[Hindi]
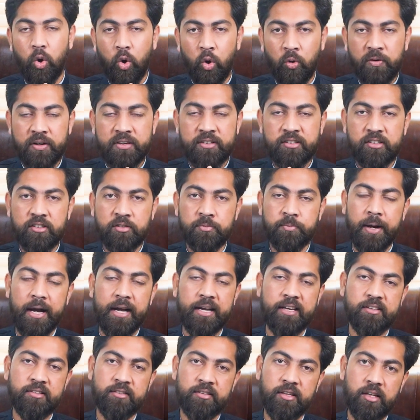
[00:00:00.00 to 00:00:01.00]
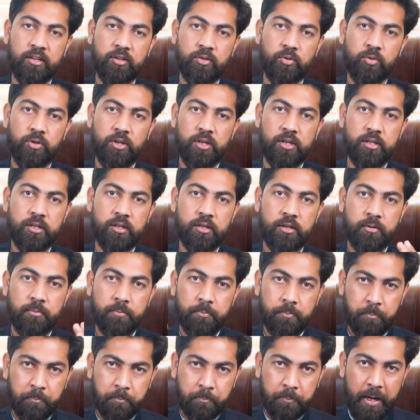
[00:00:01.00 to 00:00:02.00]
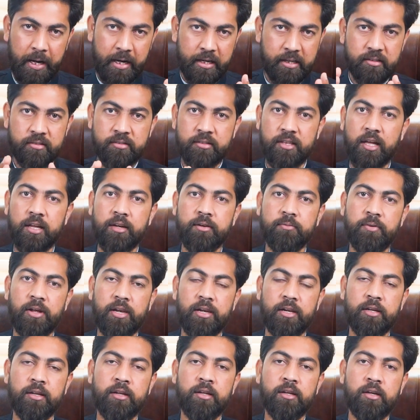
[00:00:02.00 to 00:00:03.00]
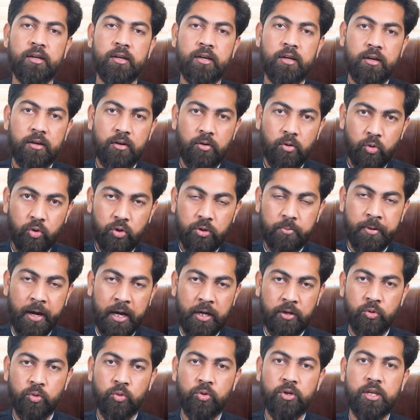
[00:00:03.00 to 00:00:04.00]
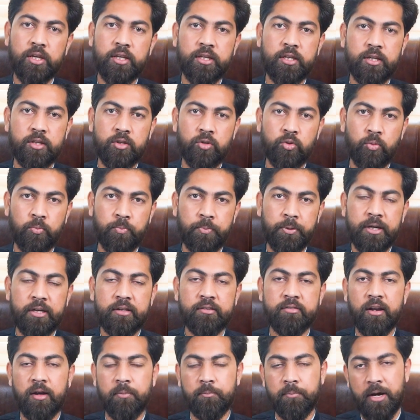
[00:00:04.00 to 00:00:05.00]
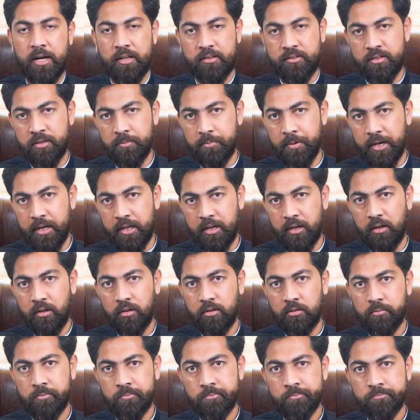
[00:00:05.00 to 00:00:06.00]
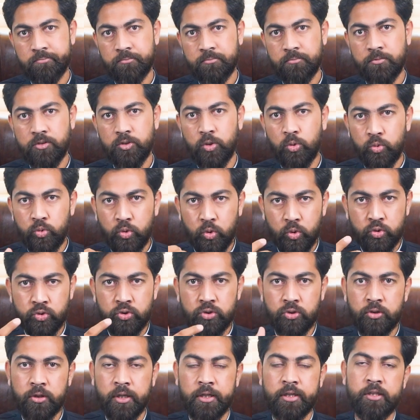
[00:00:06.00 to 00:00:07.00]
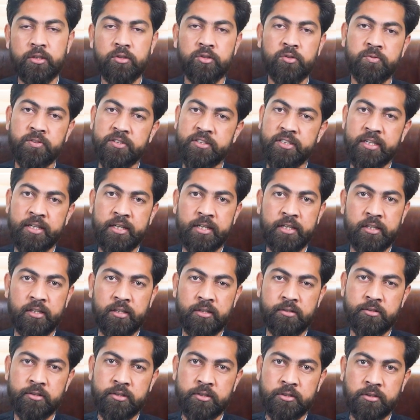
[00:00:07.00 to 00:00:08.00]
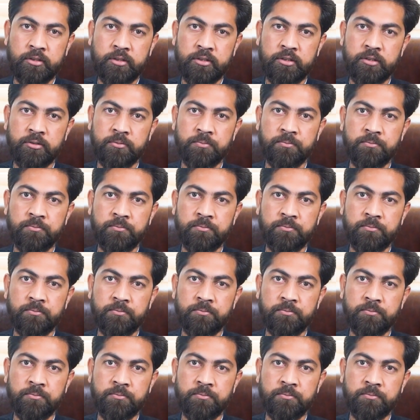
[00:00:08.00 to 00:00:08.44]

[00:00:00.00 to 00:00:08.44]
ओवरसीज़ पाकिस्तानियों के लिए पाकिस्तान वाले उन भाइयों के लिए जो पिंड इस्लामाबाद से बाहर उन दोस्तों के लिए जो विज़िट नहीं कर सकते